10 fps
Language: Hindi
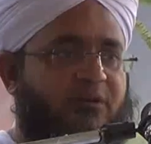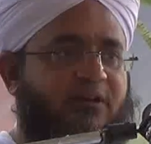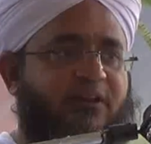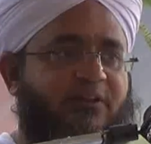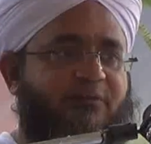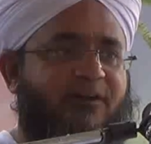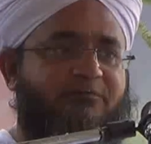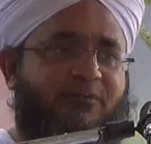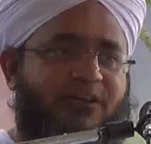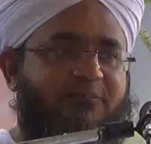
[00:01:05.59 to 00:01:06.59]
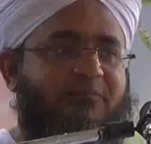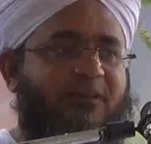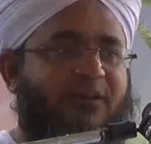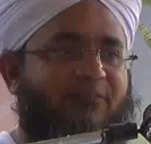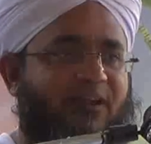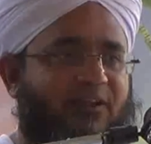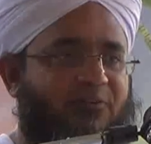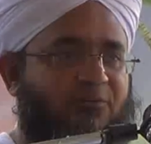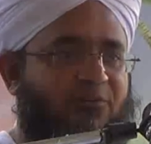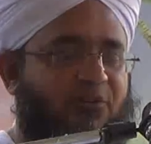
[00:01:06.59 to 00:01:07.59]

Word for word: मरने के बाद मिट्टी में मिलने वाला हो